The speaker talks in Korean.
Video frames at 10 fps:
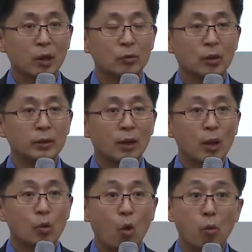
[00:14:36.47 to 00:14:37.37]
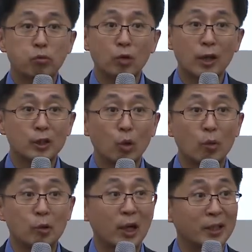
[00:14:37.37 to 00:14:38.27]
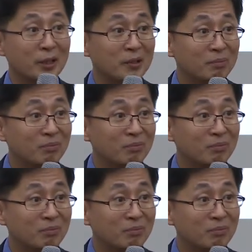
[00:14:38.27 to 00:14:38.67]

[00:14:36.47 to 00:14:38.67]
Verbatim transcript: 결국은 고부가가치 농업으로 가야 된다.